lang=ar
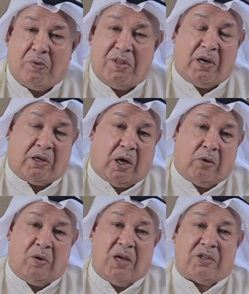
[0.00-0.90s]
ولذلك
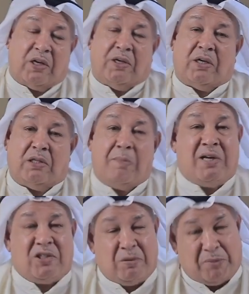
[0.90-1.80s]
قالوا لا صغيرة
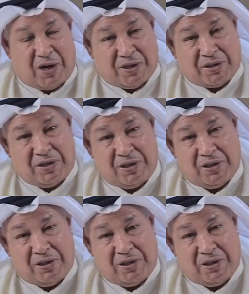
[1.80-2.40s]
مع الاستمرار